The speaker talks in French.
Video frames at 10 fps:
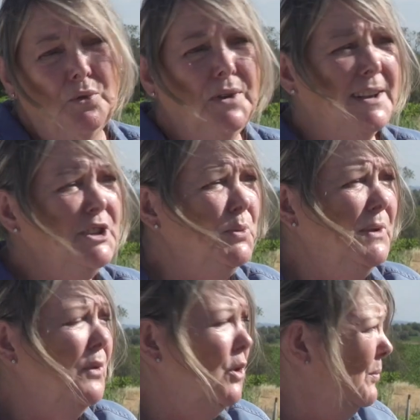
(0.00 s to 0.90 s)
Donc elles
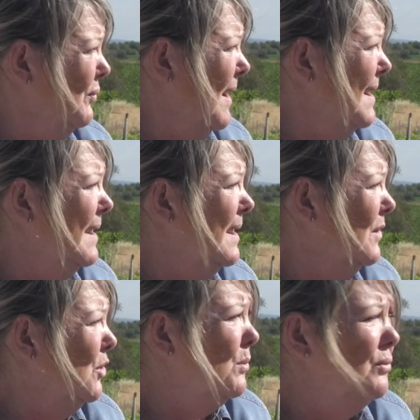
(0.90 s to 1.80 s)
suivront pour
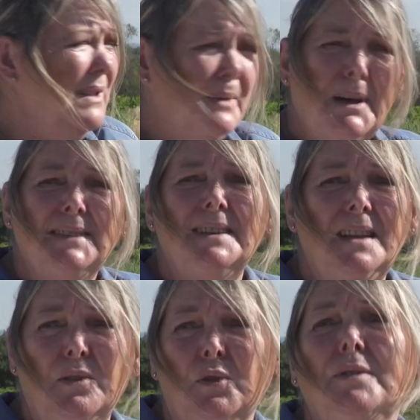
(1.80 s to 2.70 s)
aller d'un bout de la
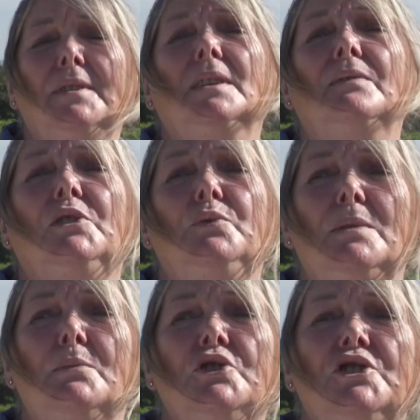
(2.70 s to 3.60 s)
parcelle à l'autre et
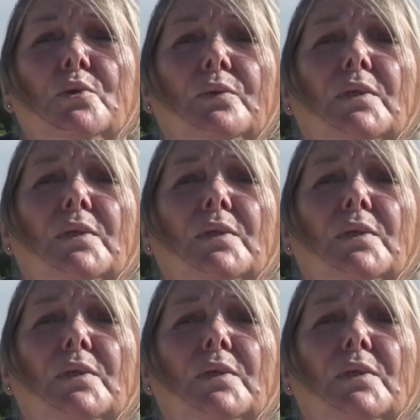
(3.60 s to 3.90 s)
éventuellement chez le